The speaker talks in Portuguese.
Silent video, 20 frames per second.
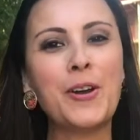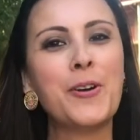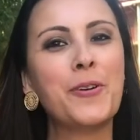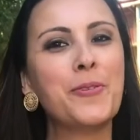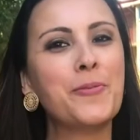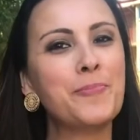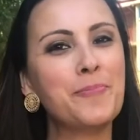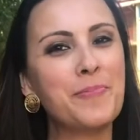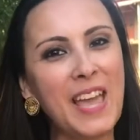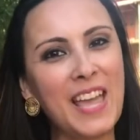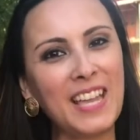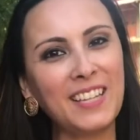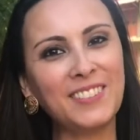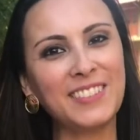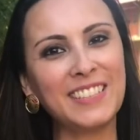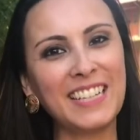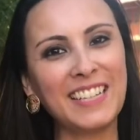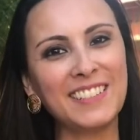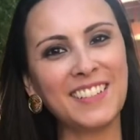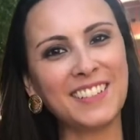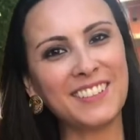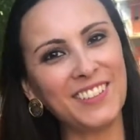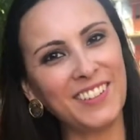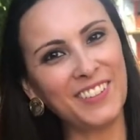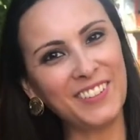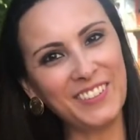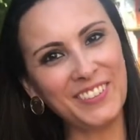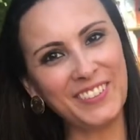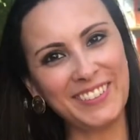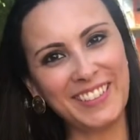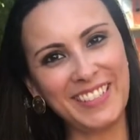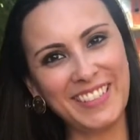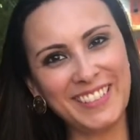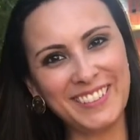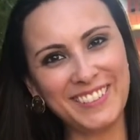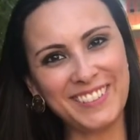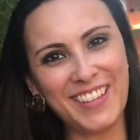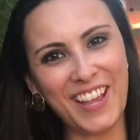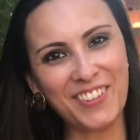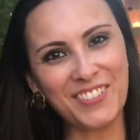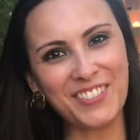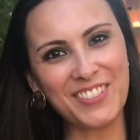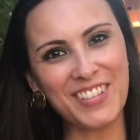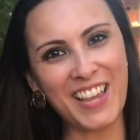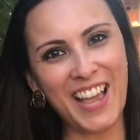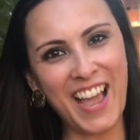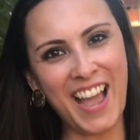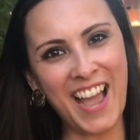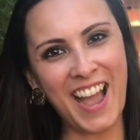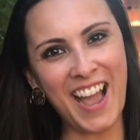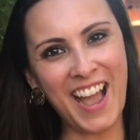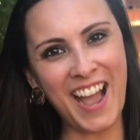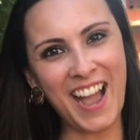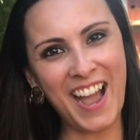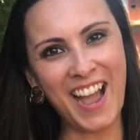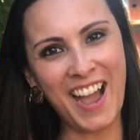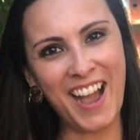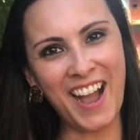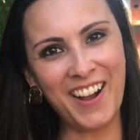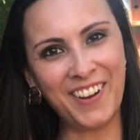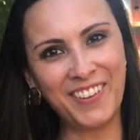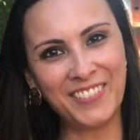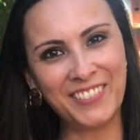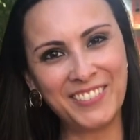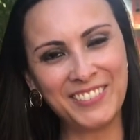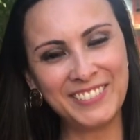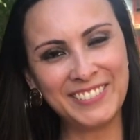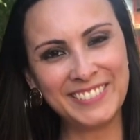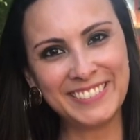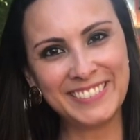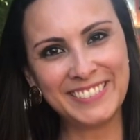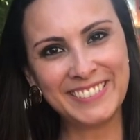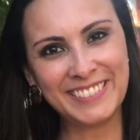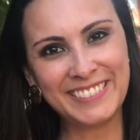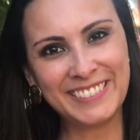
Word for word: Um beijo grande a todos e tchau, tchau!